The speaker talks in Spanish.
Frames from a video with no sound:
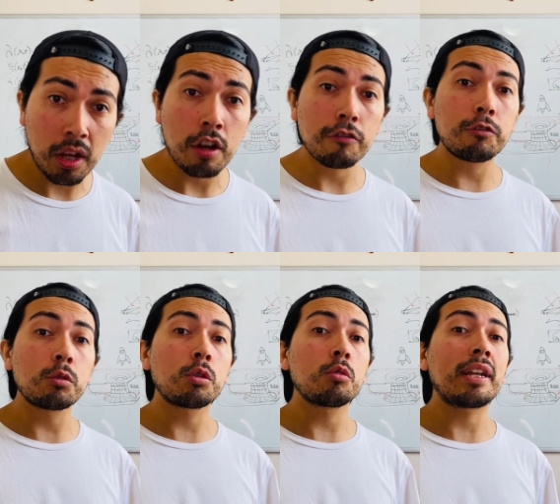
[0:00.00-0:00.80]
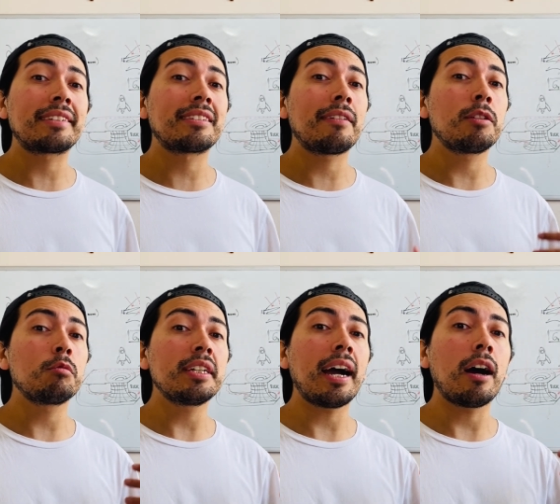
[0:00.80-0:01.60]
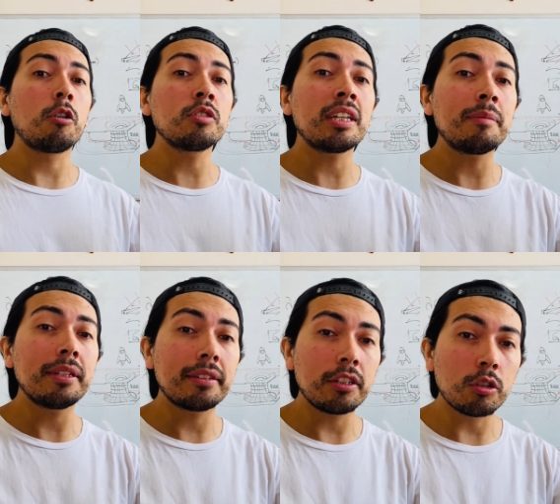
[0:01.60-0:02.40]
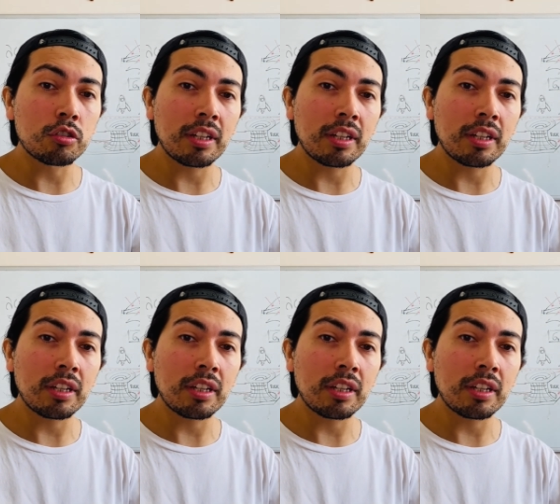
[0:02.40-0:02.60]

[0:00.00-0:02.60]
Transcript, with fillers: fruto de una sabiduría honda y misteriosa